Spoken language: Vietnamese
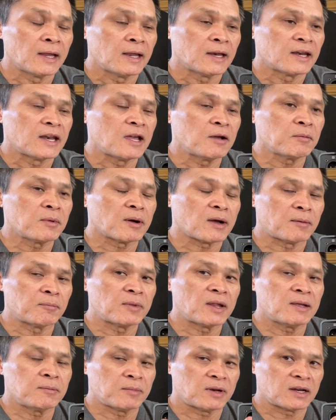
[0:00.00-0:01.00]
nếu mà âm
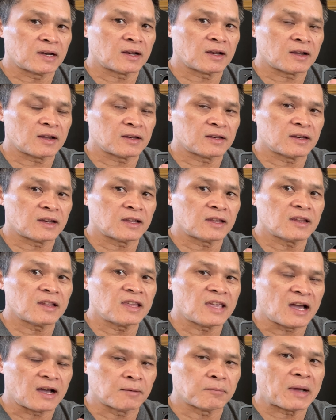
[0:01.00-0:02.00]
ly mình nó, nó
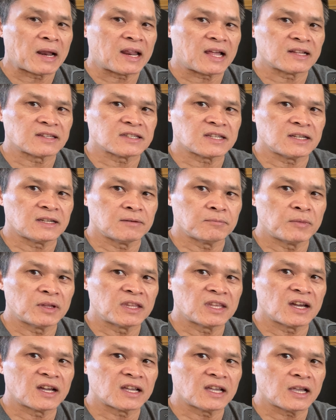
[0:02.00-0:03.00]
nhận balance thì mình
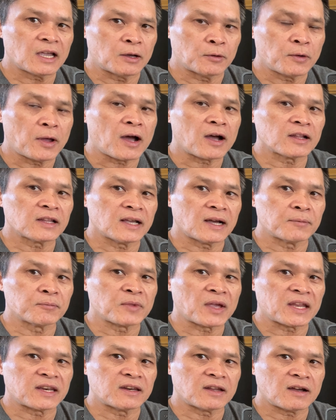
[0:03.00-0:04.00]
chơi cái kiểu đó thì âm
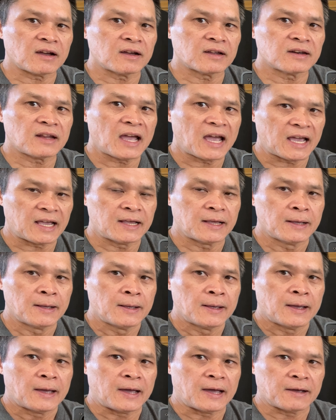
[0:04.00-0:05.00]
thanh nó nó hay
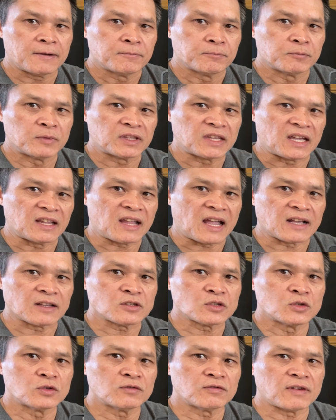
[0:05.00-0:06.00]
ha mình chạy thẳng
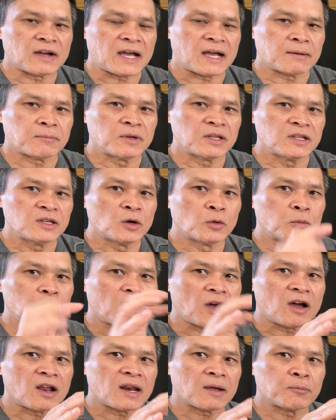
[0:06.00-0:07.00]
xuống và mình dùng
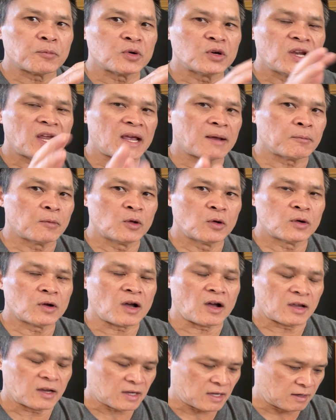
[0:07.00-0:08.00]
nó là preamp luôn
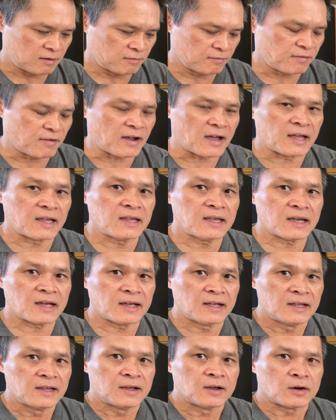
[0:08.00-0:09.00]
khỏi cần phải à,
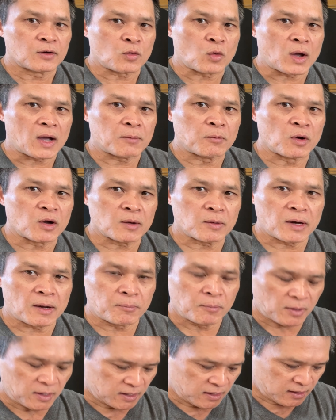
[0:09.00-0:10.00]
qua một cái
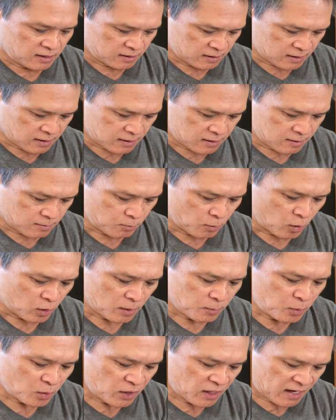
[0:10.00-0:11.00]
âm ly nữa một
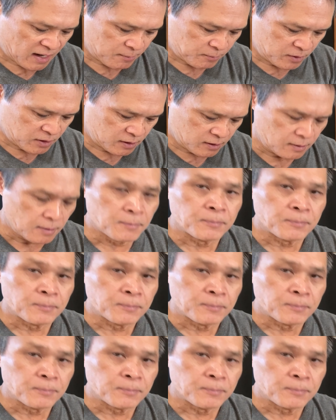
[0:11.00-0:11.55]
cái preamp nữa